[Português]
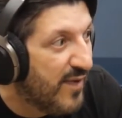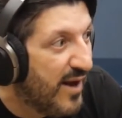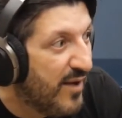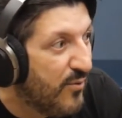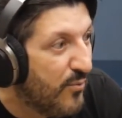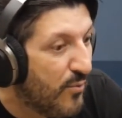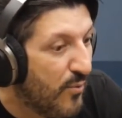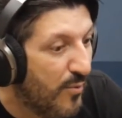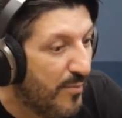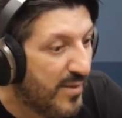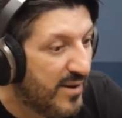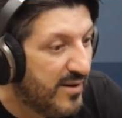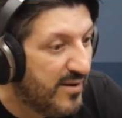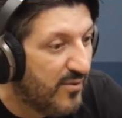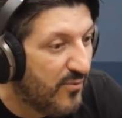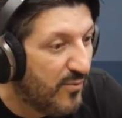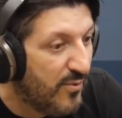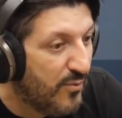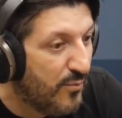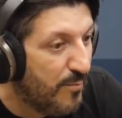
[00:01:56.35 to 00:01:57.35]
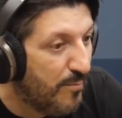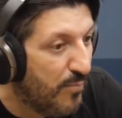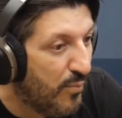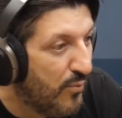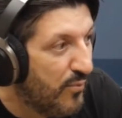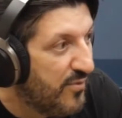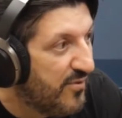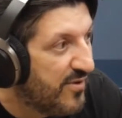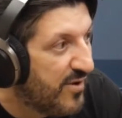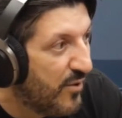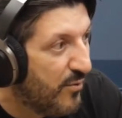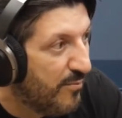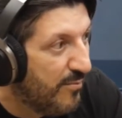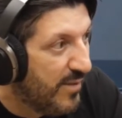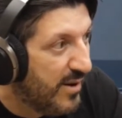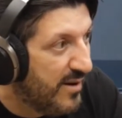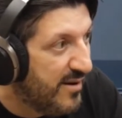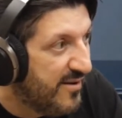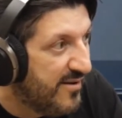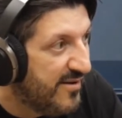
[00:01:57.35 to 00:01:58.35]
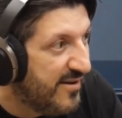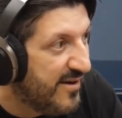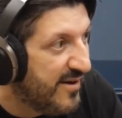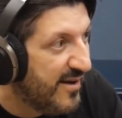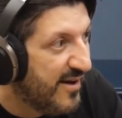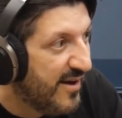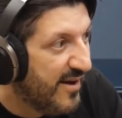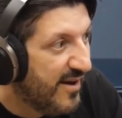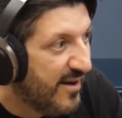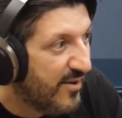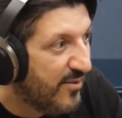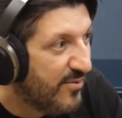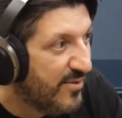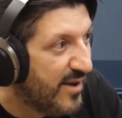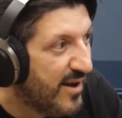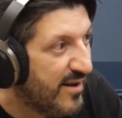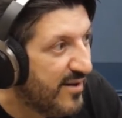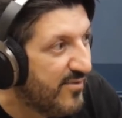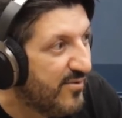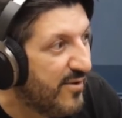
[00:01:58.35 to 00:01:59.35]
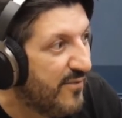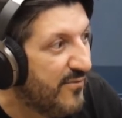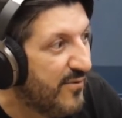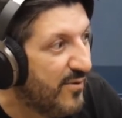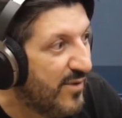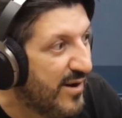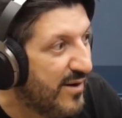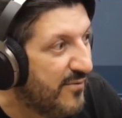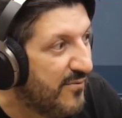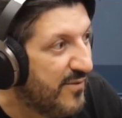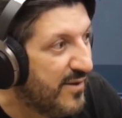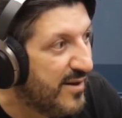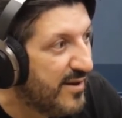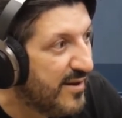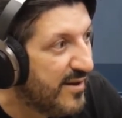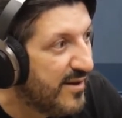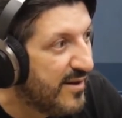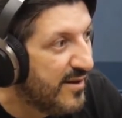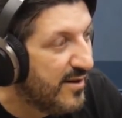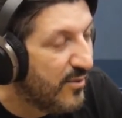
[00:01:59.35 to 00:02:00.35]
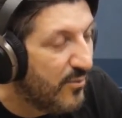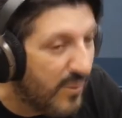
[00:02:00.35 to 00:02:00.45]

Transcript: Aí o comandante, quando puxa o manche, o nariz do avião levanta.